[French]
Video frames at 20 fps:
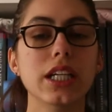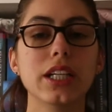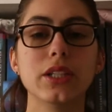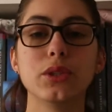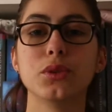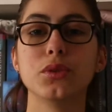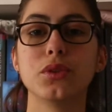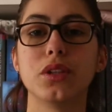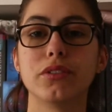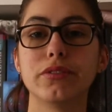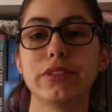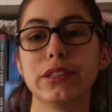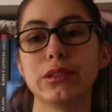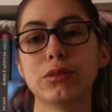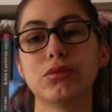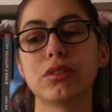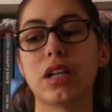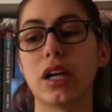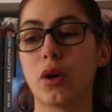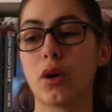Sauf qu'en fait on
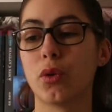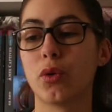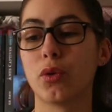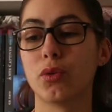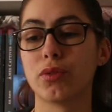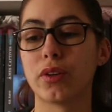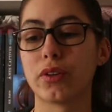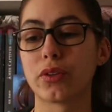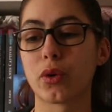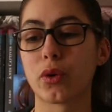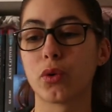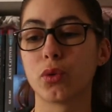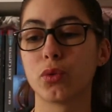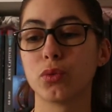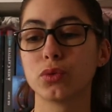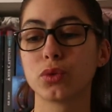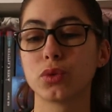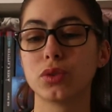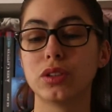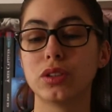va, on va se rendre
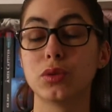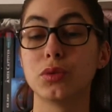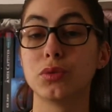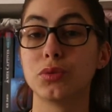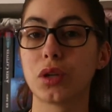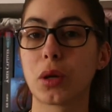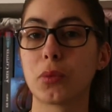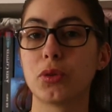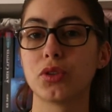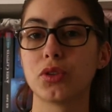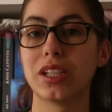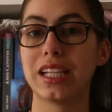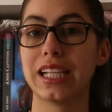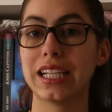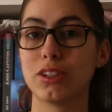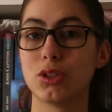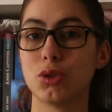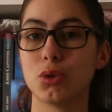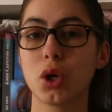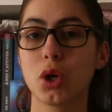compte au fur et à mesure des
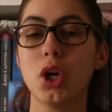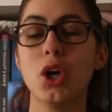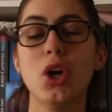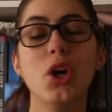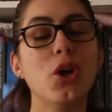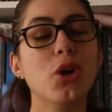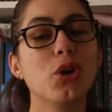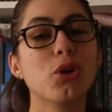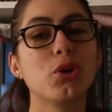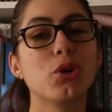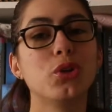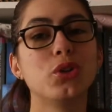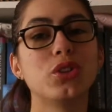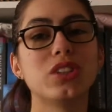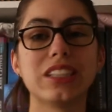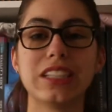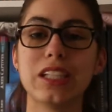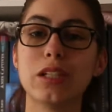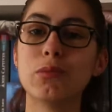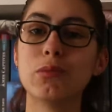lectures que ce
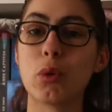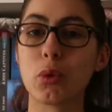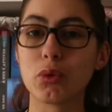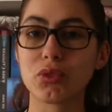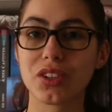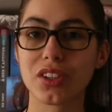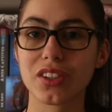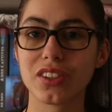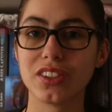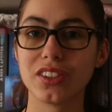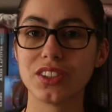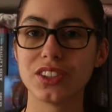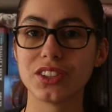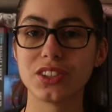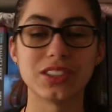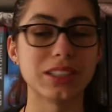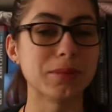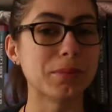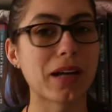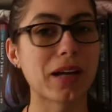qu'il montre
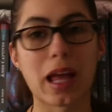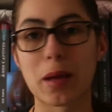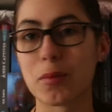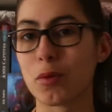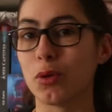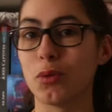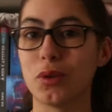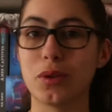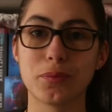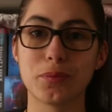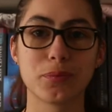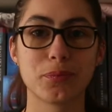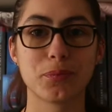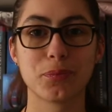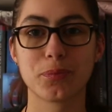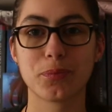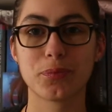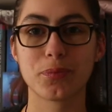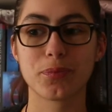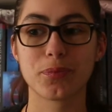ce n'est pas vraiment lui.
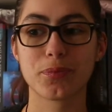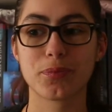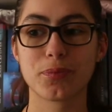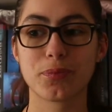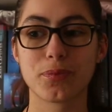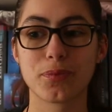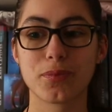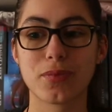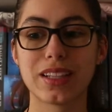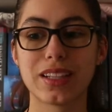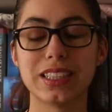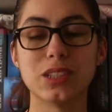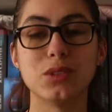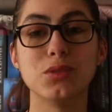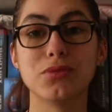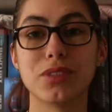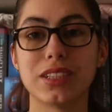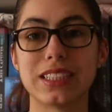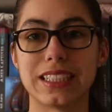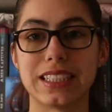C'est
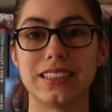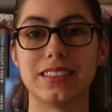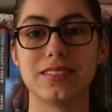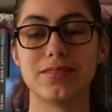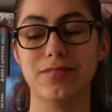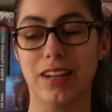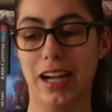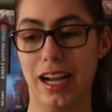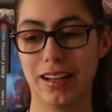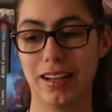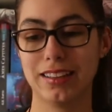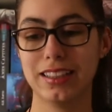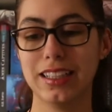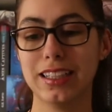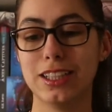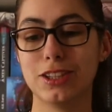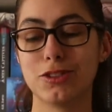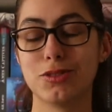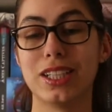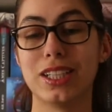une façade, voilà.
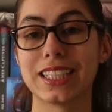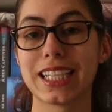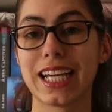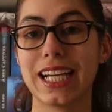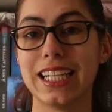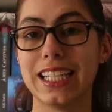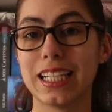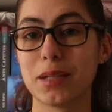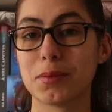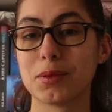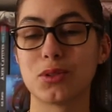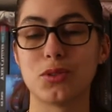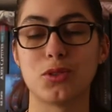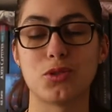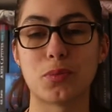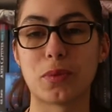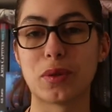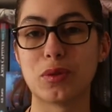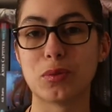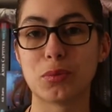Je vous laisserai aller lire parce que je
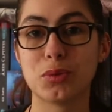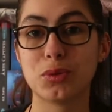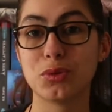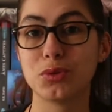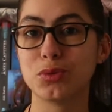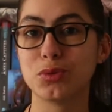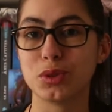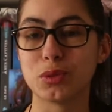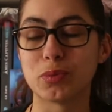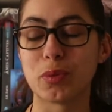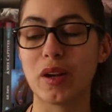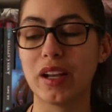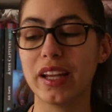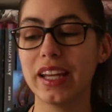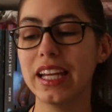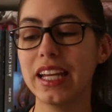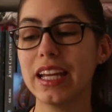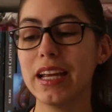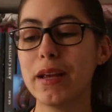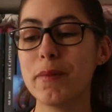vais pas non plus tout vous spoiler,
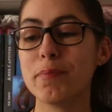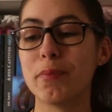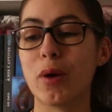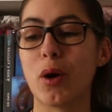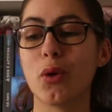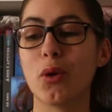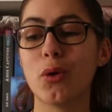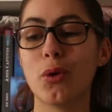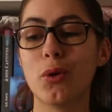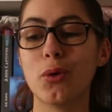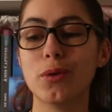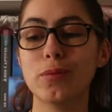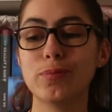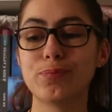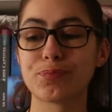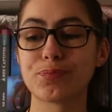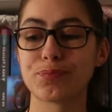mais en gros